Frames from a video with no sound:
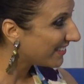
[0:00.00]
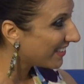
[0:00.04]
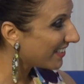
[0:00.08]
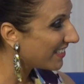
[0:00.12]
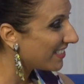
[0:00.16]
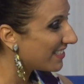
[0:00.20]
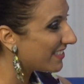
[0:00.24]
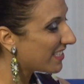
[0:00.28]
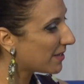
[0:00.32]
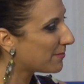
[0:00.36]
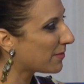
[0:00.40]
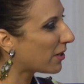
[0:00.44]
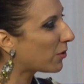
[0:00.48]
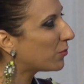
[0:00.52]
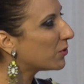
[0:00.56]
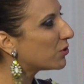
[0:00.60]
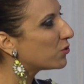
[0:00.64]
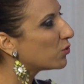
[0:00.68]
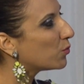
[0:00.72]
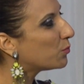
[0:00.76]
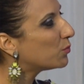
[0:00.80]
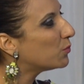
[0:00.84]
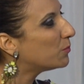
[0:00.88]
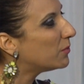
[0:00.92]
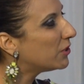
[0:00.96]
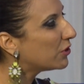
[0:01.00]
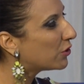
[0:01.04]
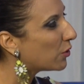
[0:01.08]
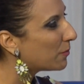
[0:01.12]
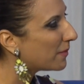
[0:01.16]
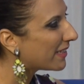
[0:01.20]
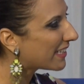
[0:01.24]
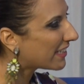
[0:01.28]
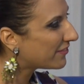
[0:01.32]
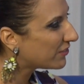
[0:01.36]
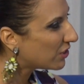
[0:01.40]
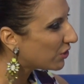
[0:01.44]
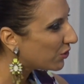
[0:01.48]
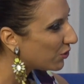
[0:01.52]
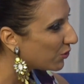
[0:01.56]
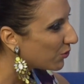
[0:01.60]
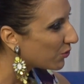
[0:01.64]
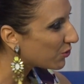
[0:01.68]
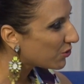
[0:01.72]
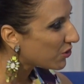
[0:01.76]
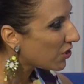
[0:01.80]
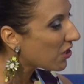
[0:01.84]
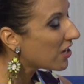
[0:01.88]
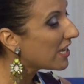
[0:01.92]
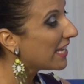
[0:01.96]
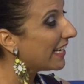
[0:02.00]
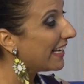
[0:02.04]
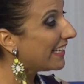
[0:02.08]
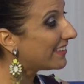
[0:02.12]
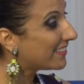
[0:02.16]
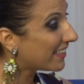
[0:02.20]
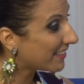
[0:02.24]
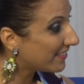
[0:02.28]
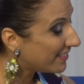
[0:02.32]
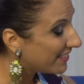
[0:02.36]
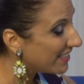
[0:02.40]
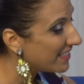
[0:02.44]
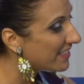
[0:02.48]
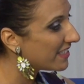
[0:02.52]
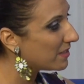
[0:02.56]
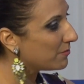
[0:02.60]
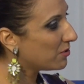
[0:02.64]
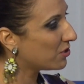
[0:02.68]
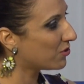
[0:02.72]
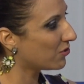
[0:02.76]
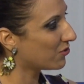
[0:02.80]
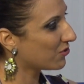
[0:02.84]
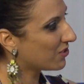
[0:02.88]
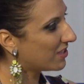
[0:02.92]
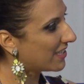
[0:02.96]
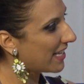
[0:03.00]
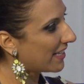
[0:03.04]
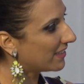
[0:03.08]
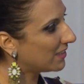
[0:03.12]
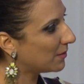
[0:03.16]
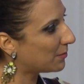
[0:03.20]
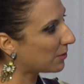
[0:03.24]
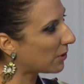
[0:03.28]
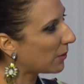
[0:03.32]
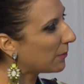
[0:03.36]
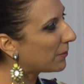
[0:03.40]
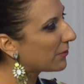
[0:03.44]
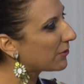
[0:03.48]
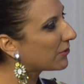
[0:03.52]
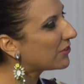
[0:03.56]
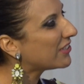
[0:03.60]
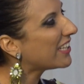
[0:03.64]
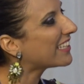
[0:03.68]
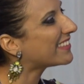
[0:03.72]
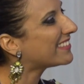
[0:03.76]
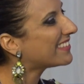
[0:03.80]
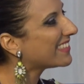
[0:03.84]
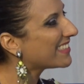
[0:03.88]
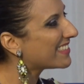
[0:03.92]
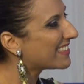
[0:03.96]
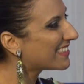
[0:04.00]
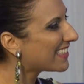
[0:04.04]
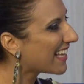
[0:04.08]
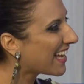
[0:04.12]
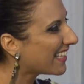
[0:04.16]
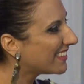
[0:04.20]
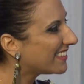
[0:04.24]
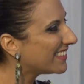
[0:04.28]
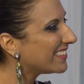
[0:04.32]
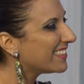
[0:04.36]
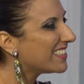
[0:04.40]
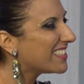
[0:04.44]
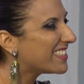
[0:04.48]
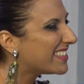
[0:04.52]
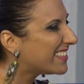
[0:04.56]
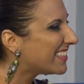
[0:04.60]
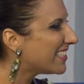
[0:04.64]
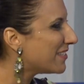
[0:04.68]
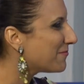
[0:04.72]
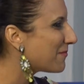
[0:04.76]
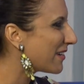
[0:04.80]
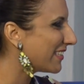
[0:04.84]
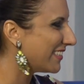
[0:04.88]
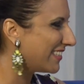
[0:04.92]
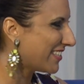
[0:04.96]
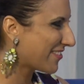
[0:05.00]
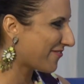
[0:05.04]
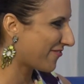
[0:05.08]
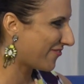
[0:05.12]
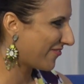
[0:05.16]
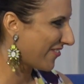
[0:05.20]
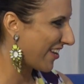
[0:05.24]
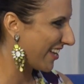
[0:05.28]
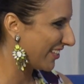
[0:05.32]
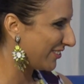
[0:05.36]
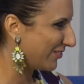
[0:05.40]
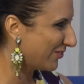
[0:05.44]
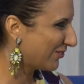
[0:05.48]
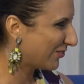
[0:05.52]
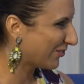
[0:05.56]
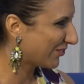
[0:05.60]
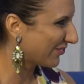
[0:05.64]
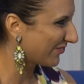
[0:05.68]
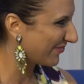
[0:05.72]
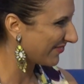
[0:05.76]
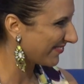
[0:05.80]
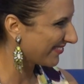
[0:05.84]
insieme a questo pubblico meraviglioso e tantissimi sono stati proprio gli attestati di stima e di affetto.